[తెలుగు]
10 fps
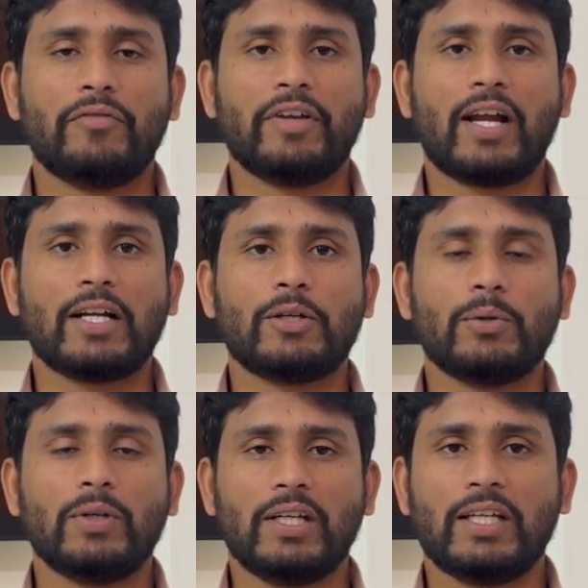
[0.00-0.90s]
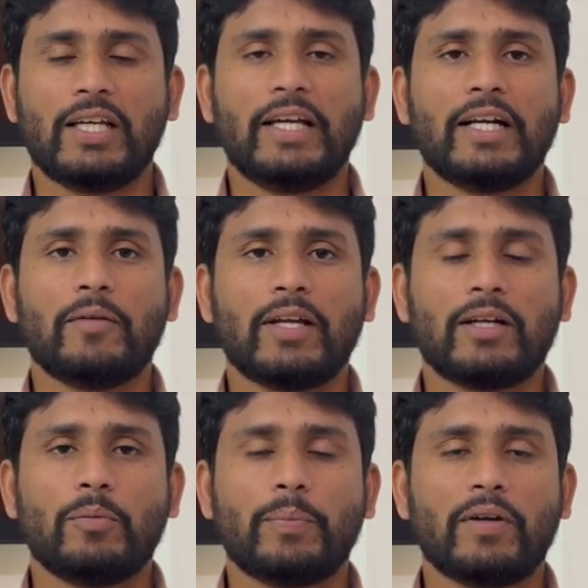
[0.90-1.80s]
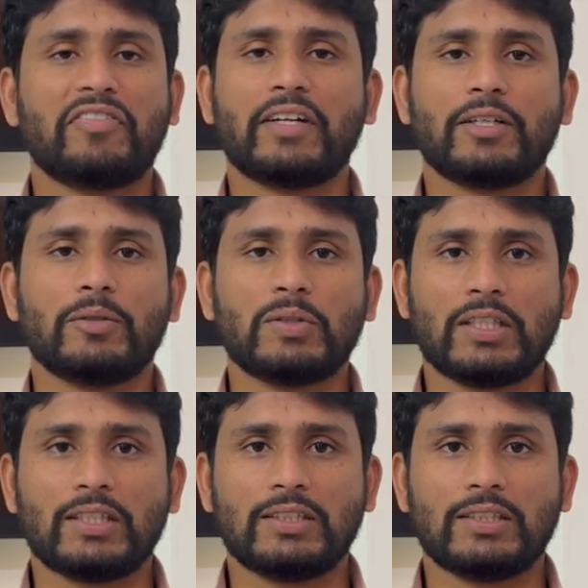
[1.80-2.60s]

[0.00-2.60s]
విరాట్ కోహ్లీ ఇక్కడ వరకు పర్ఫెక్ట్గా ఉంది